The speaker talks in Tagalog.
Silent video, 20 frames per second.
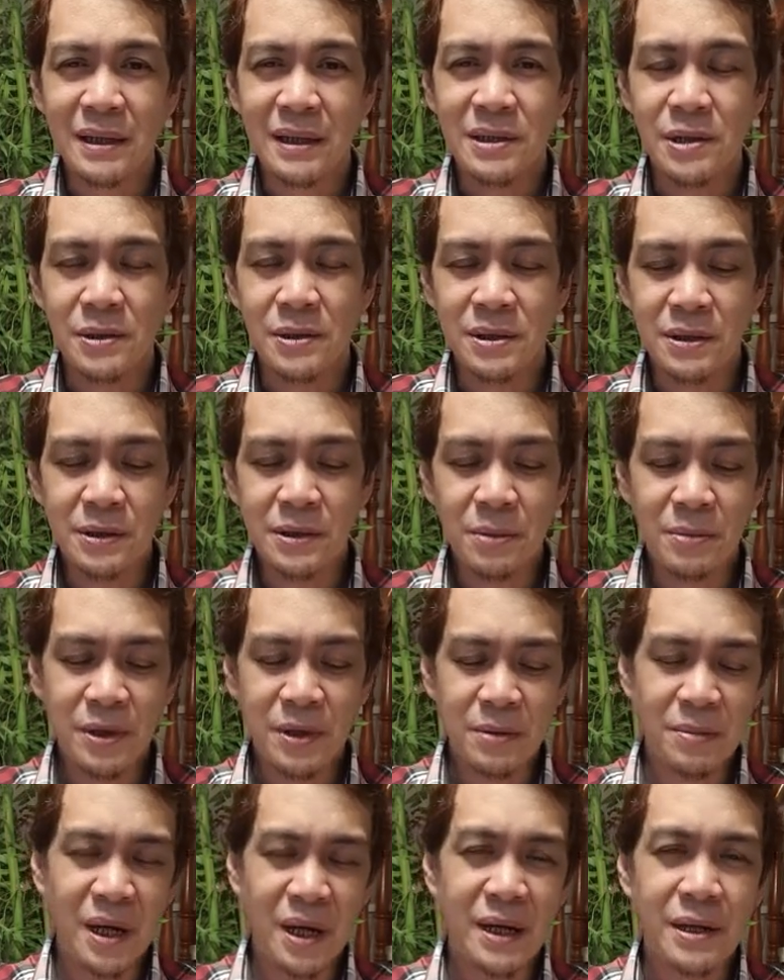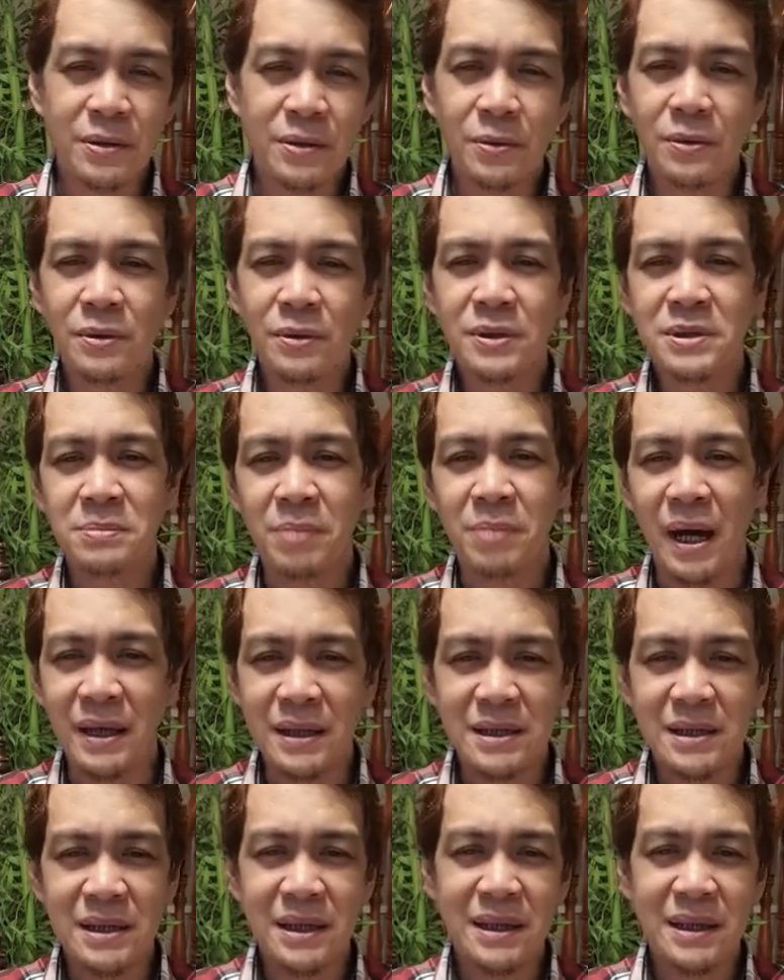So ito mo yung mga rules,
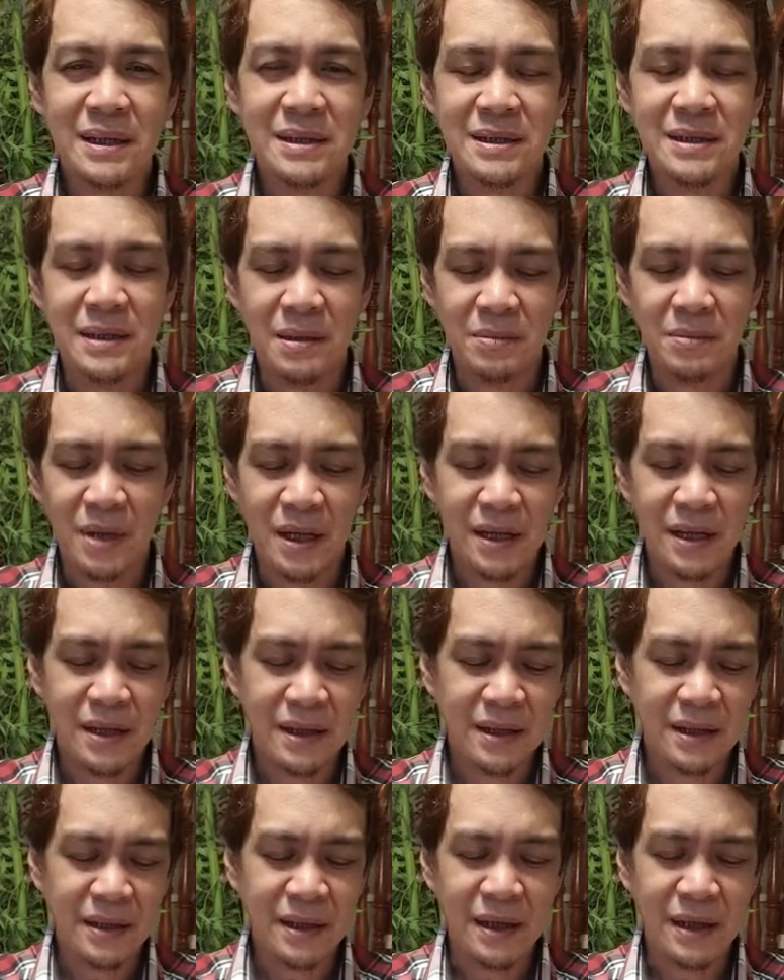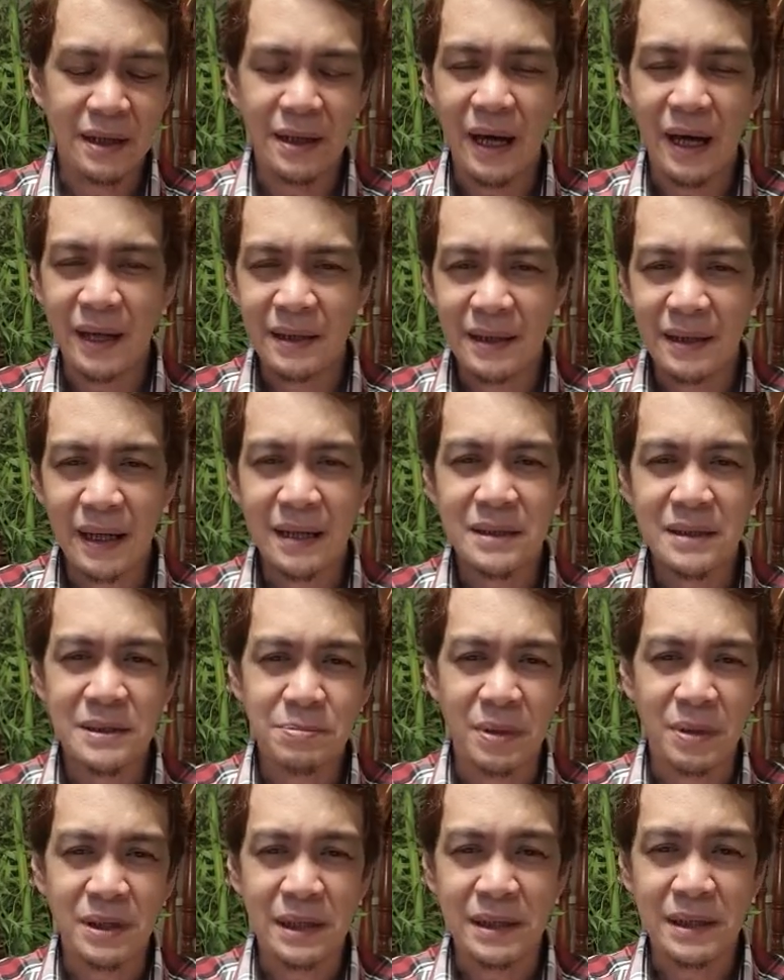policies, na mga
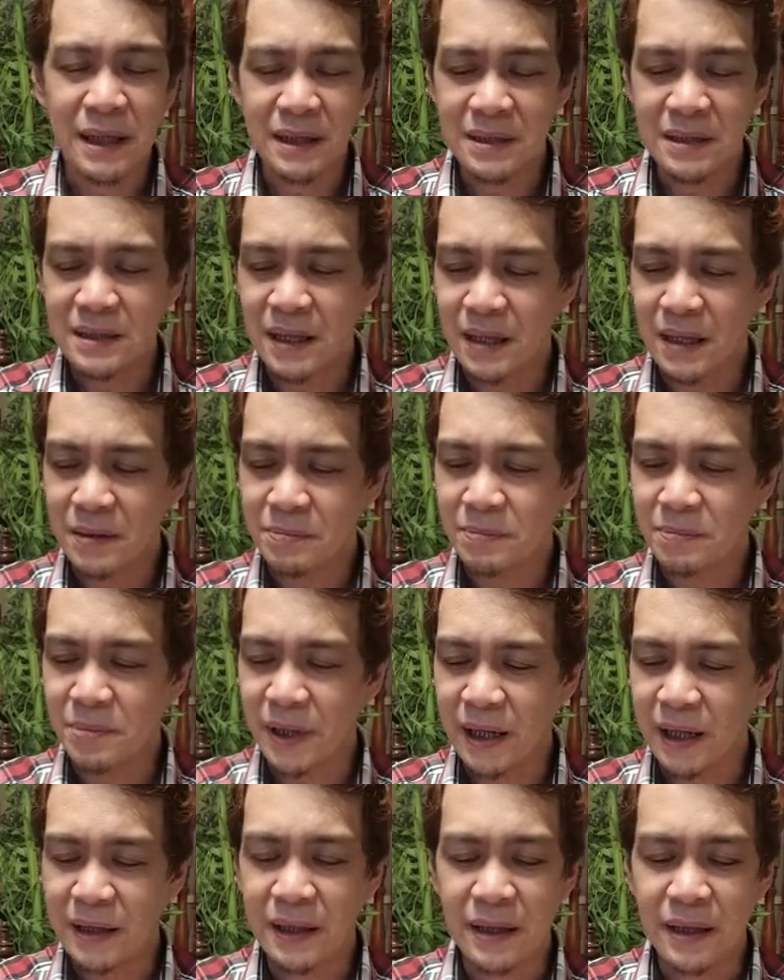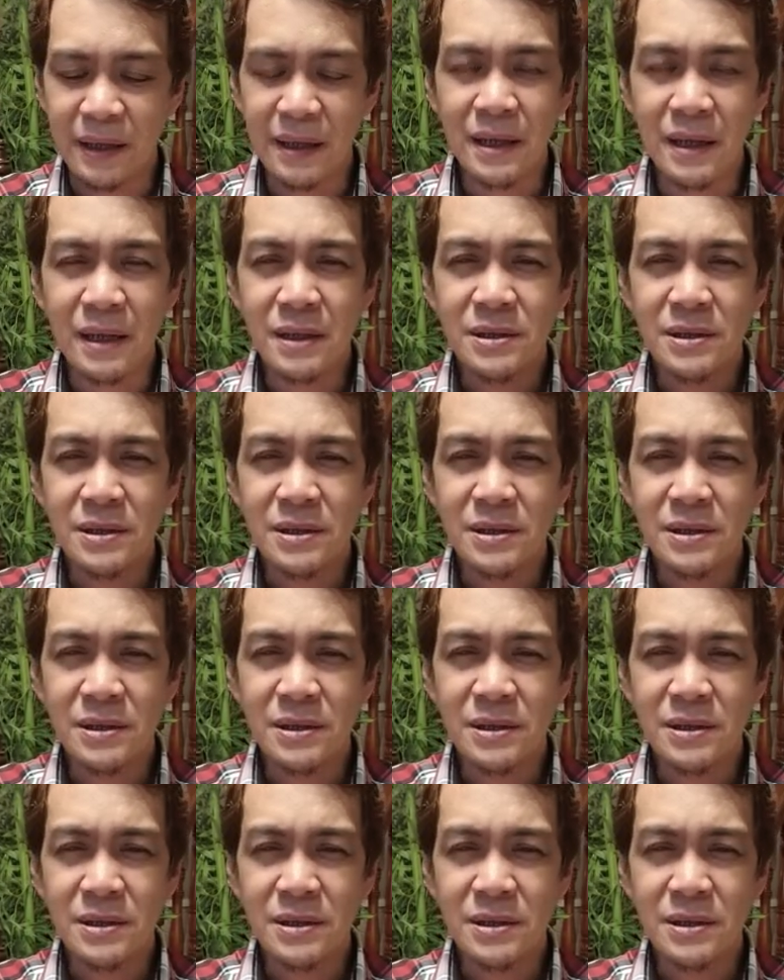guidelines pagdating sa prayer.